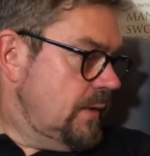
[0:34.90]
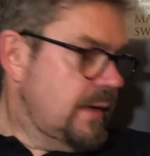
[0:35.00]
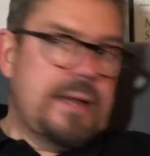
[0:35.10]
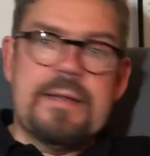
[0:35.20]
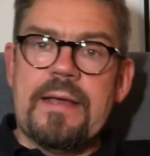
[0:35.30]

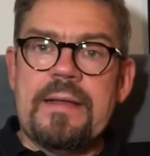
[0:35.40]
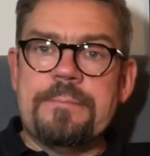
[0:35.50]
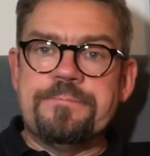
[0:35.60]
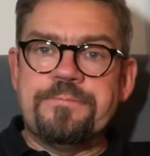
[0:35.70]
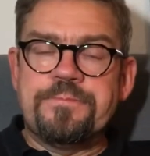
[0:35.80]

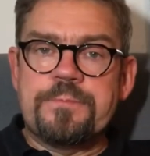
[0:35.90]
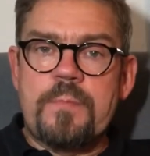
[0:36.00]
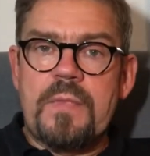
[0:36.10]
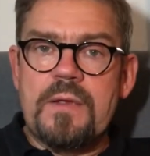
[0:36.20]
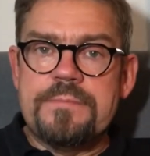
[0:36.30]
Glencadem.
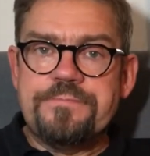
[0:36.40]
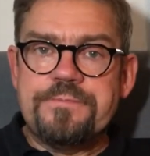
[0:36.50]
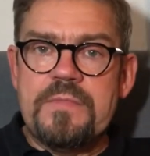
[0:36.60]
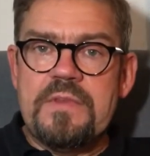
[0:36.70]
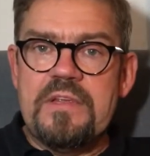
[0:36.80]

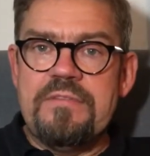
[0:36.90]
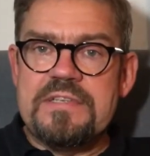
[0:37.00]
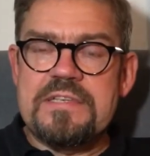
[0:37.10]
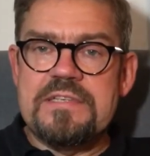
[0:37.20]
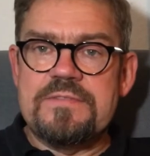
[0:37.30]
Die
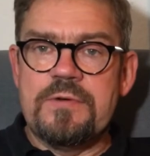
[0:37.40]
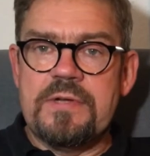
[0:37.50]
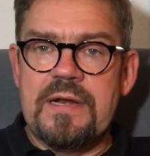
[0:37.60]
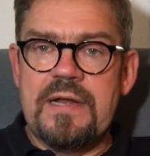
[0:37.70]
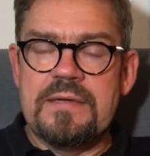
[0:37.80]
Whiskys von
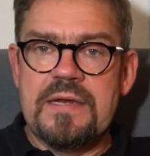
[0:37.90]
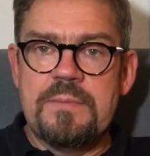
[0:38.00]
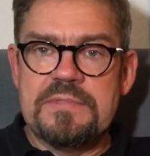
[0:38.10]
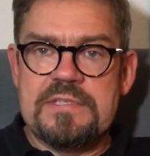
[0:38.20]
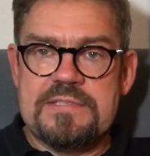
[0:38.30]
der
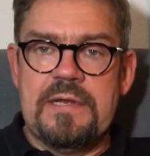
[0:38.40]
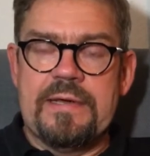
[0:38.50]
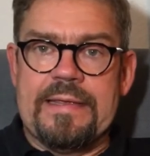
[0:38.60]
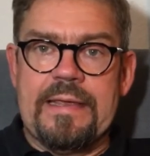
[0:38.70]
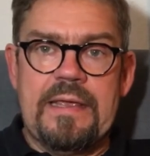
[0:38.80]
Glencadem
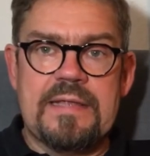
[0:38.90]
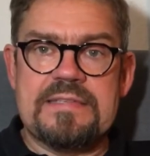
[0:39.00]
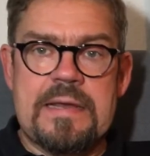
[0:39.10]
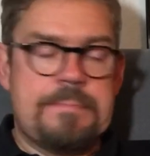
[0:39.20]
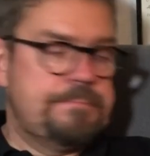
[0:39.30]
Distillery gehe ich jetzt
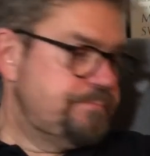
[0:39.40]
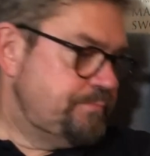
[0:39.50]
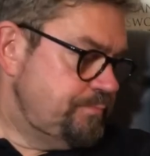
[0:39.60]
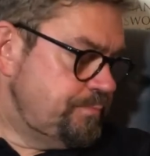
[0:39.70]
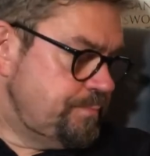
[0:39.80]
an.
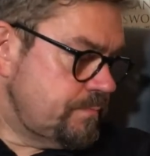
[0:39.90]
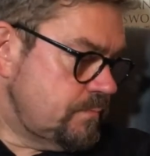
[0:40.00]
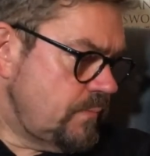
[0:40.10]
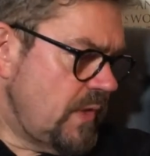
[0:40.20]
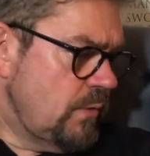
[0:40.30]

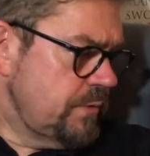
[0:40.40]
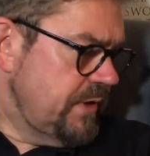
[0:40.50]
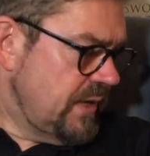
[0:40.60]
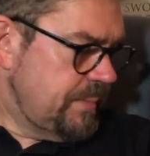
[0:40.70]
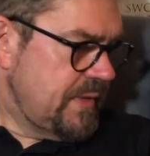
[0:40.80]
Und
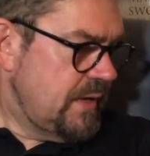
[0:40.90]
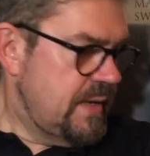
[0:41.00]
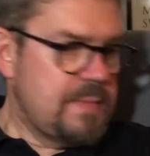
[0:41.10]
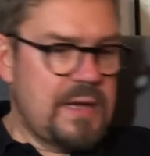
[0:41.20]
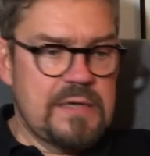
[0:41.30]
ich habe hier
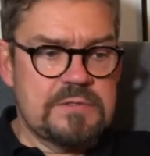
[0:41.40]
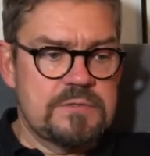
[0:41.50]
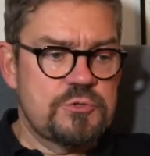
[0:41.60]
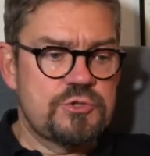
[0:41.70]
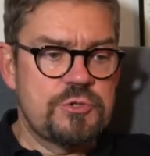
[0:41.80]
eben halt so
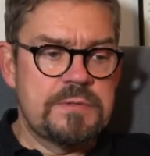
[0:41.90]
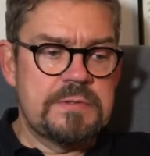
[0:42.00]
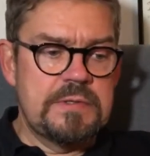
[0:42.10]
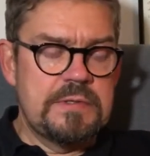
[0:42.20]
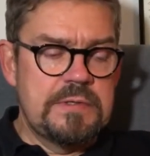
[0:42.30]
ein schönes
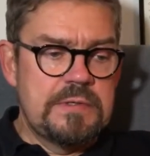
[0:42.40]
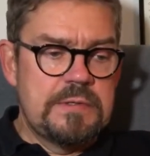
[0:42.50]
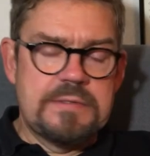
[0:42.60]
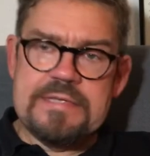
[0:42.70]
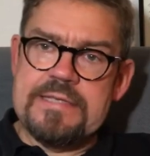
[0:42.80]

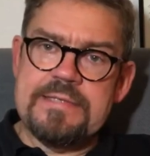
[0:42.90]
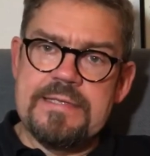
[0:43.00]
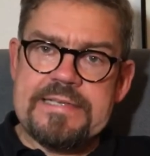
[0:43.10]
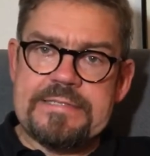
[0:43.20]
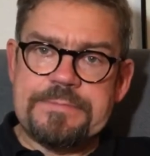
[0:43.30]

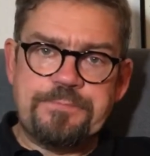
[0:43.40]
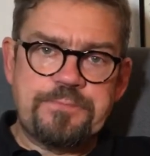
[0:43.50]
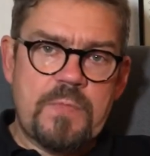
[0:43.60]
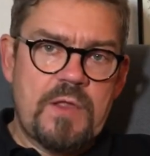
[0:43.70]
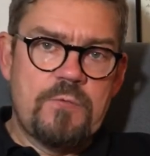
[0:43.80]
Testing-Set,
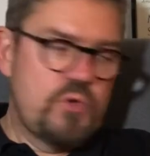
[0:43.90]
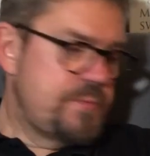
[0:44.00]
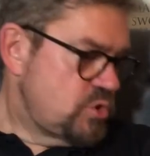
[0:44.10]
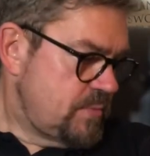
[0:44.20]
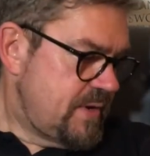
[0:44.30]
wo ich
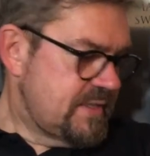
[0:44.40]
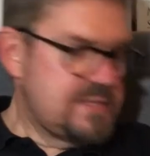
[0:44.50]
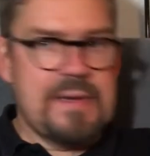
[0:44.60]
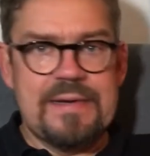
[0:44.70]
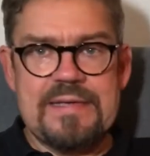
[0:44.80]
mir schon mal was
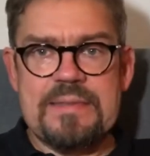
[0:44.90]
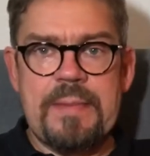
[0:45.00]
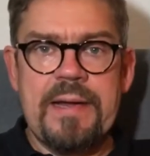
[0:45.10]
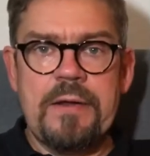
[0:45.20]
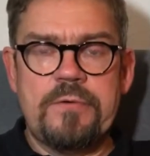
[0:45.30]
in mein Glas habe
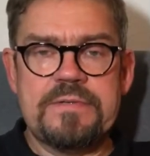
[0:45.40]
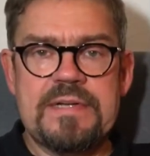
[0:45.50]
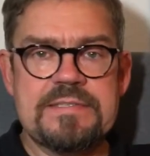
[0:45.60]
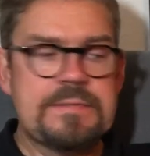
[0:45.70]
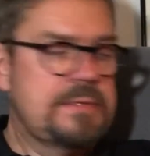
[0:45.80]
einlaufen
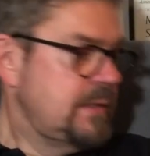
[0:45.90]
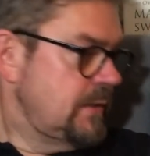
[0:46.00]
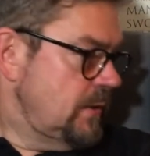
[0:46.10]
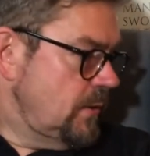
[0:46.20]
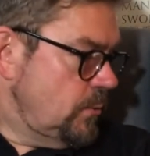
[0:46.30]
lassen.
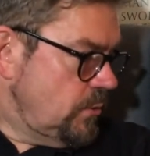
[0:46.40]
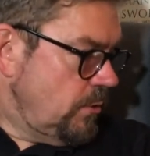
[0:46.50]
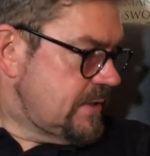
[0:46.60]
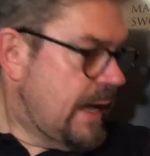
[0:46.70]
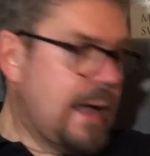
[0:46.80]
Und
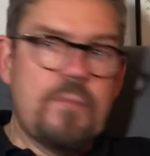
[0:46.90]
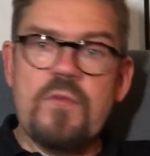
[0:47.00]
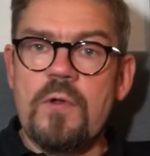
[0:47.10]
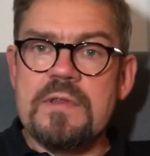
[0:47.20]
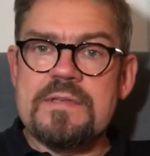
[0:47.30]
heute Abend
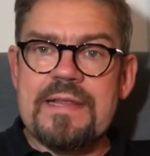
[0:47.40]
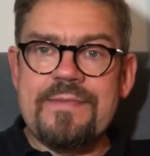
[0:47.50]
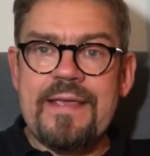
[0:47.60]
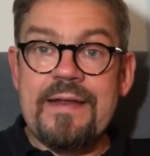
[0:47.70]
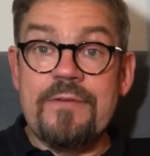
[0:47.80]
soll es der
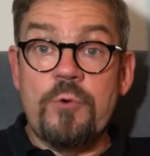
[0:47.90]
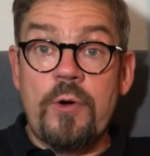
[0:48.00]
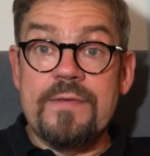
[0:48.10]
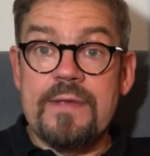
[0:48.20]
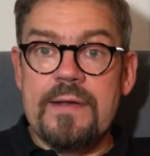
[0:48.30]
Zehner für
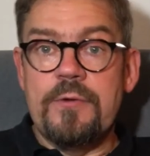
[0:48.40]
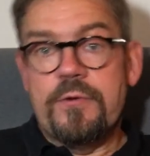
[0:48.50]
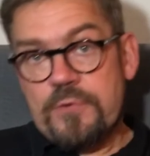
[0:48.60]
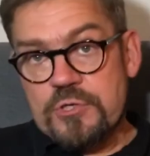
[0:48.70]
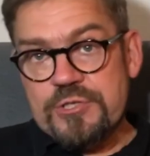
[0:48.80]
euch sein, ich euch
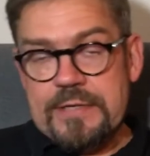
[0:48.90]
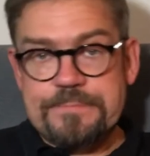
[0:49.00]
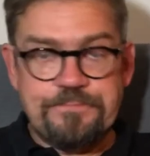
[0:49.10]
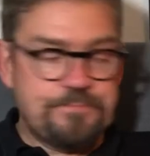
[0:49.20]
vorstelle.